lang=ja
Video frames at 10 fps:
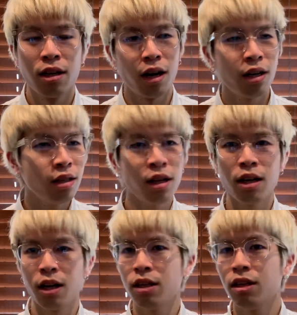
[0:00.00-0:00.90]
あん
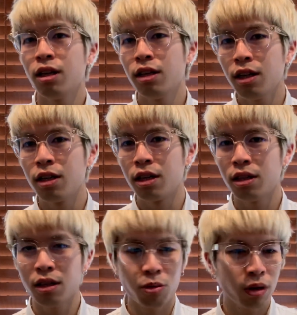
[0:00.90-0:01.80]
な、あんなね、あ
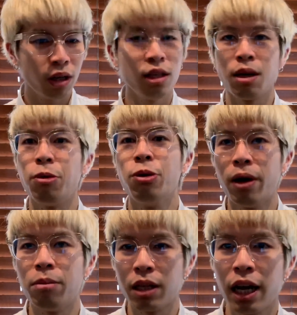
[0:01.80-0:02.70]
んなお下品なもの
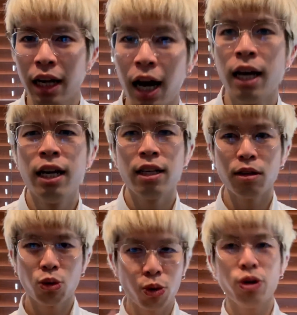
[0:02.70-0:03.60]
は、みたいな、
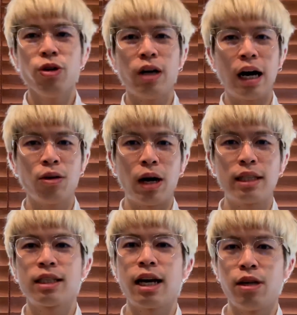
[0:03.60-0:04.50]
そういうあの
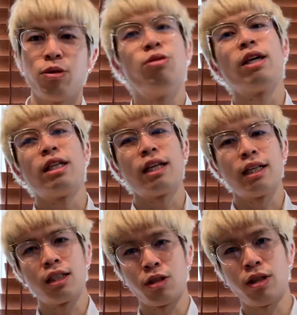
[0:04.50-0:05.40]
扱いを受けてた
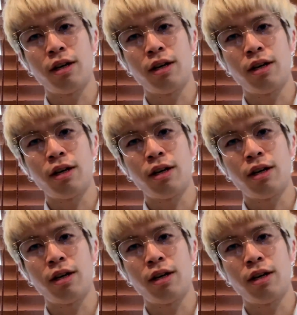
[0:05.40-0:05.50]
んですよ。